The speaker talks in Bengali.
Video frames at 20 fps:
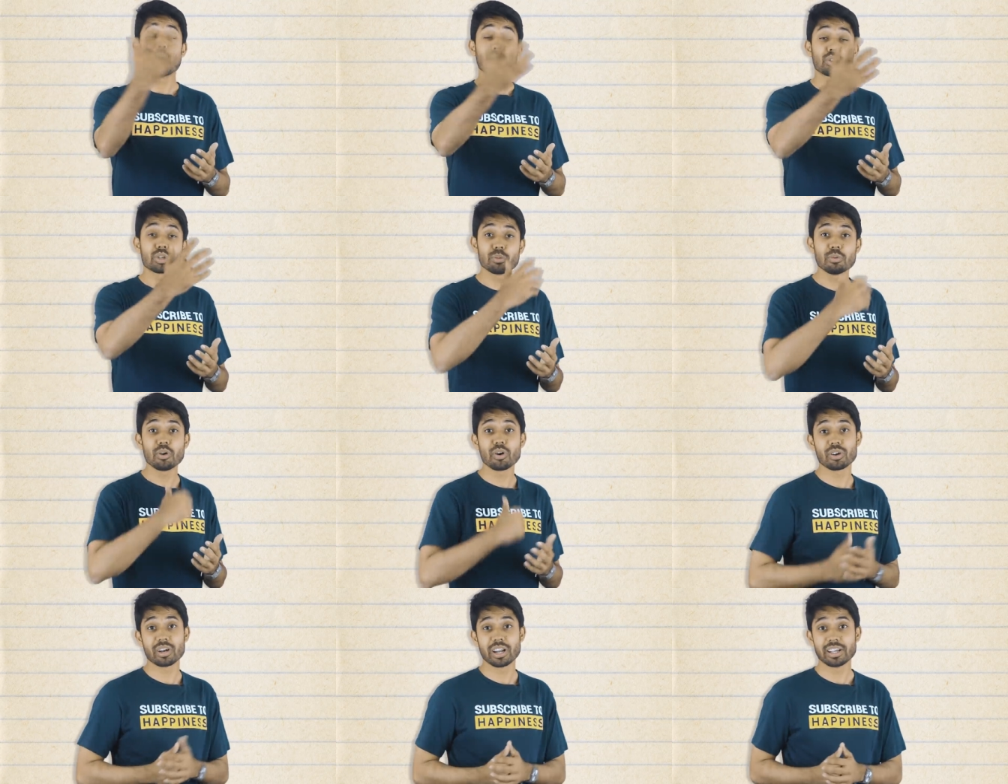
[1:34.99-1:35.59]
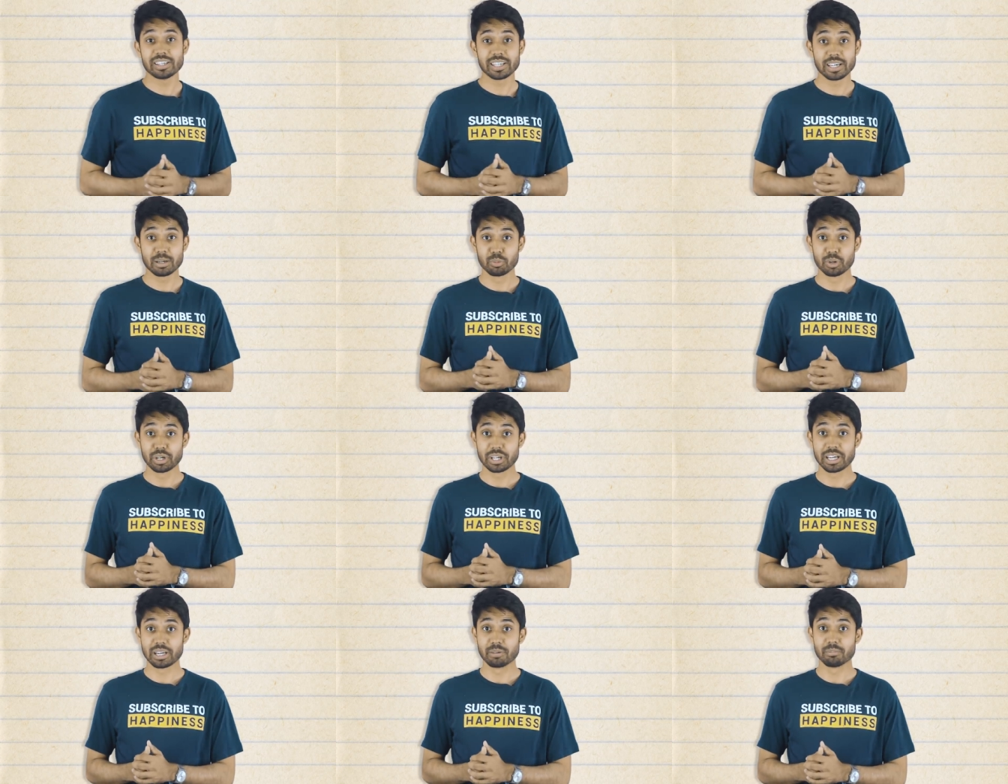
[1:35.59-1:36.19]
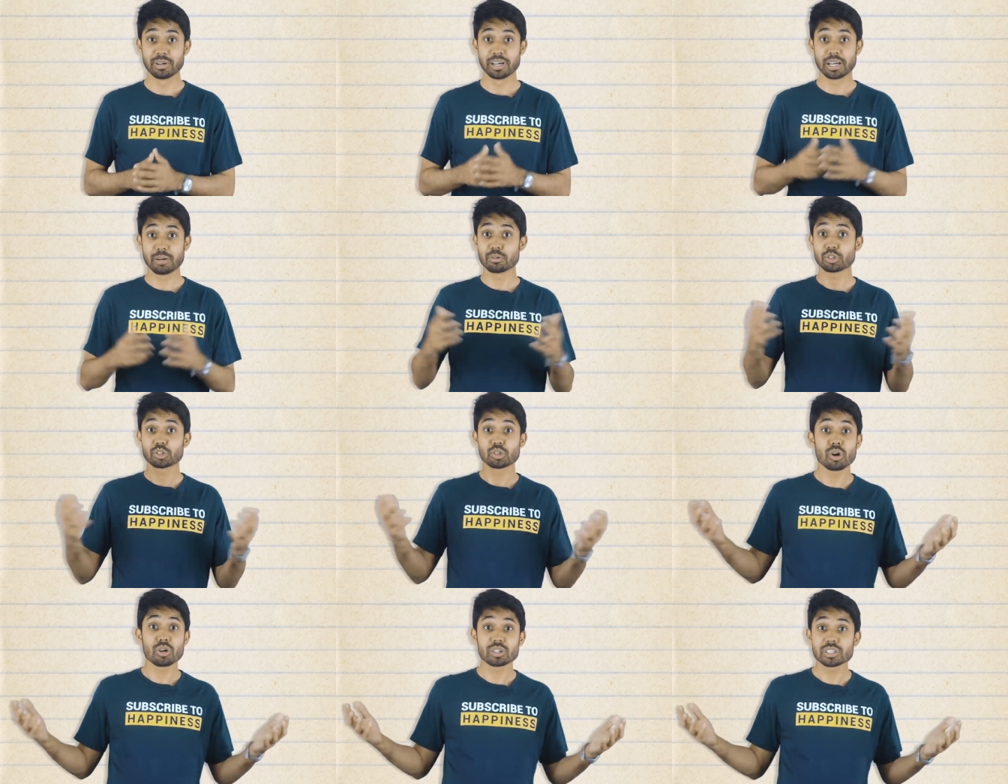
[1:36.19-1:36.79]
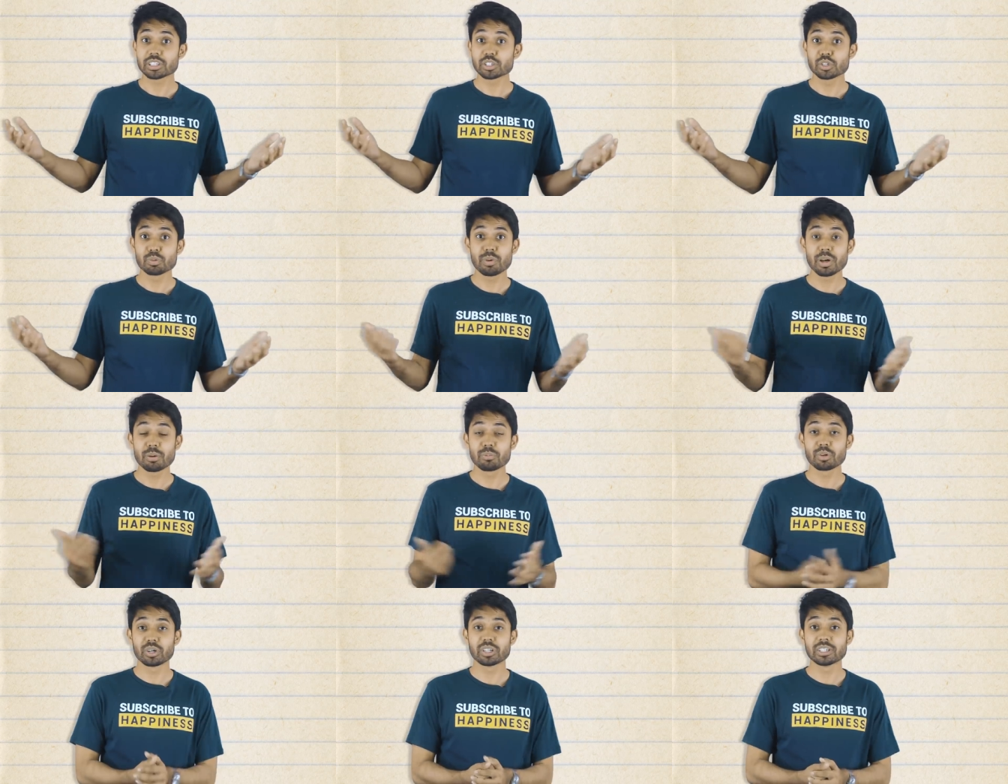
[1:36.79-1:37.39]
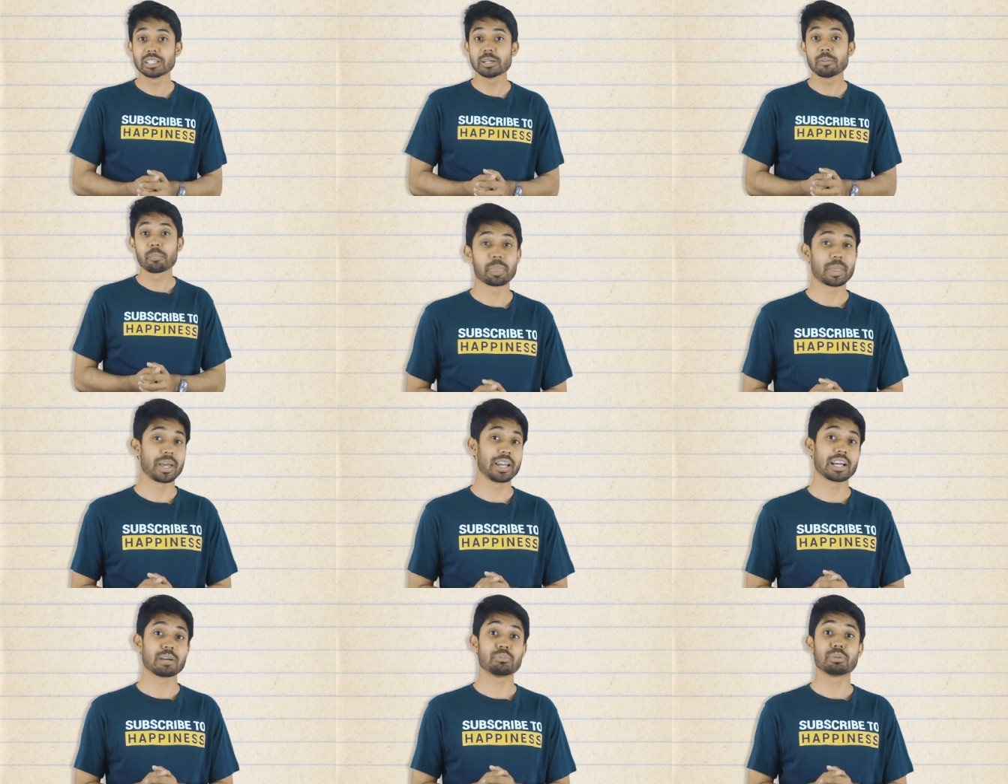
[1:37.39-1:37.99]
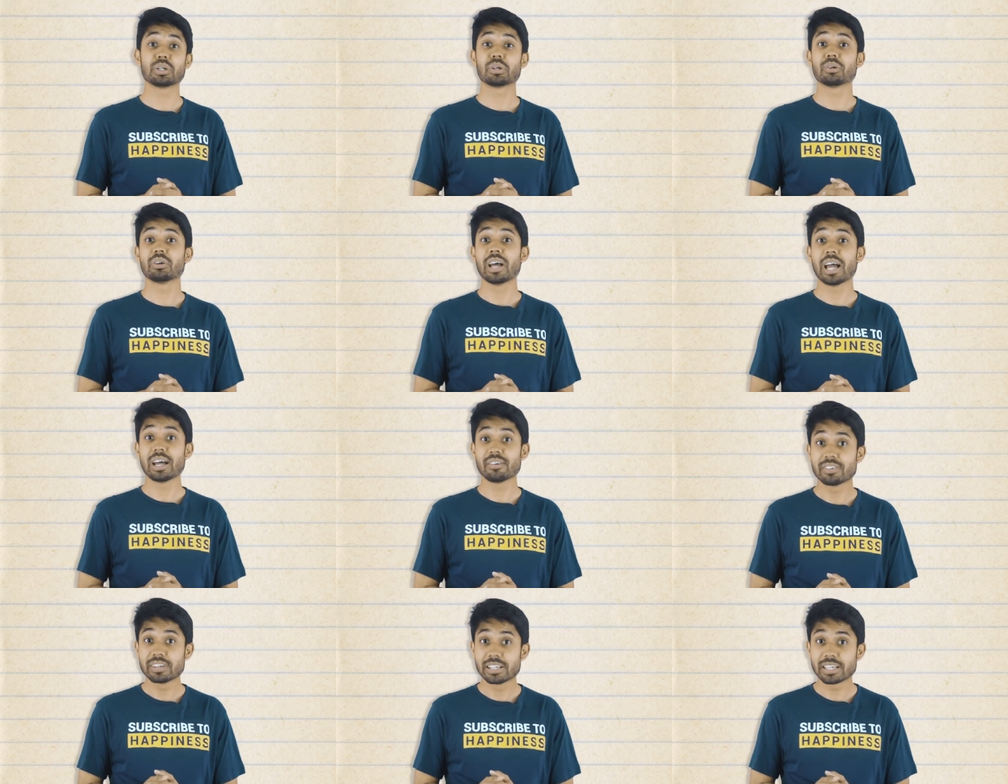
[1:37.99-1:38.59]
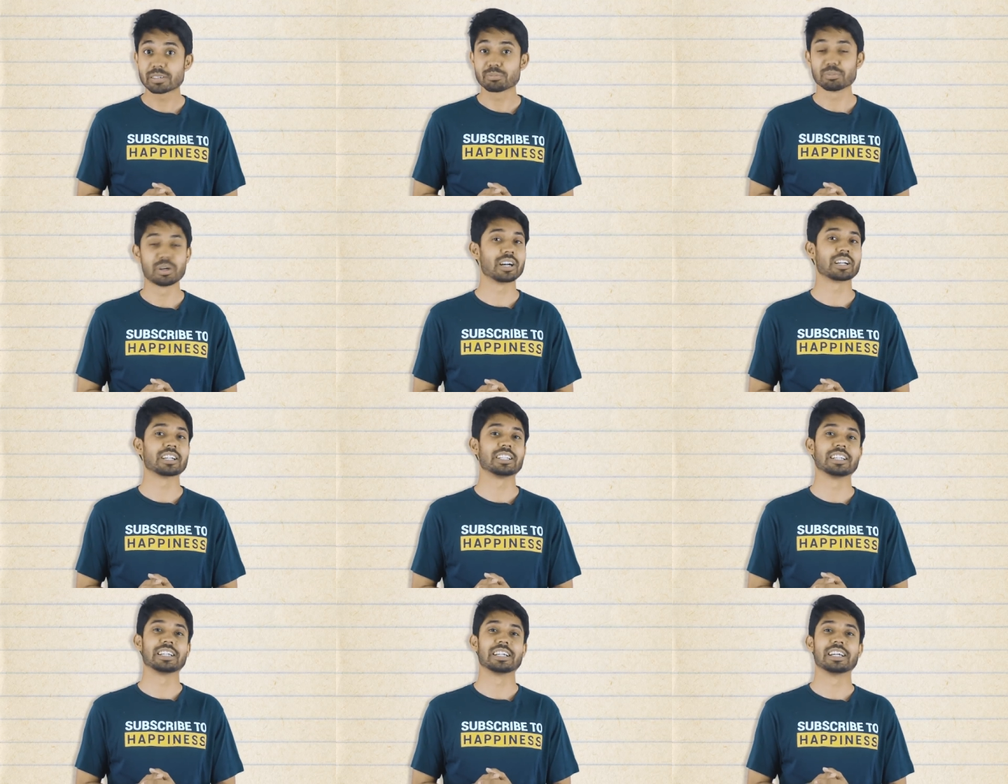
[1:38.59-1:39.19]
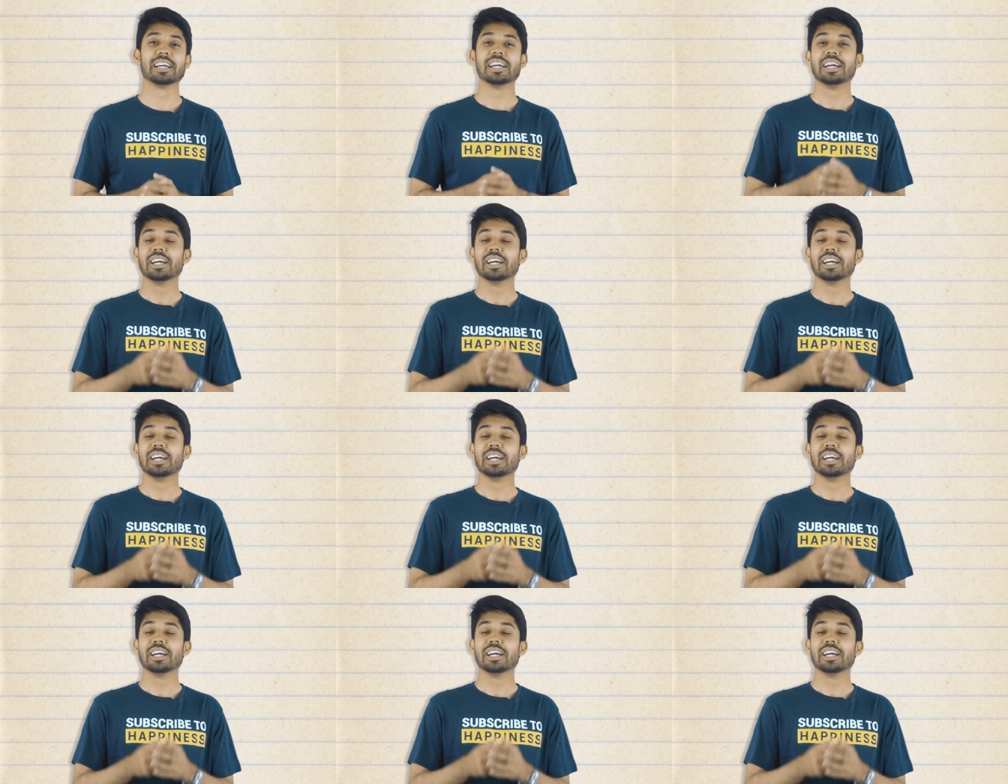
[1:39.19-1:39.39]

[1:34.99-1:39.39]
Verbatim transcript: অথবা অনলাইন থেকে বই কিনবে এবং সহজ একটা উপায় বলে দিই এটাকে বলা হলো অ্যাফিলিয়েট মার্কেটিং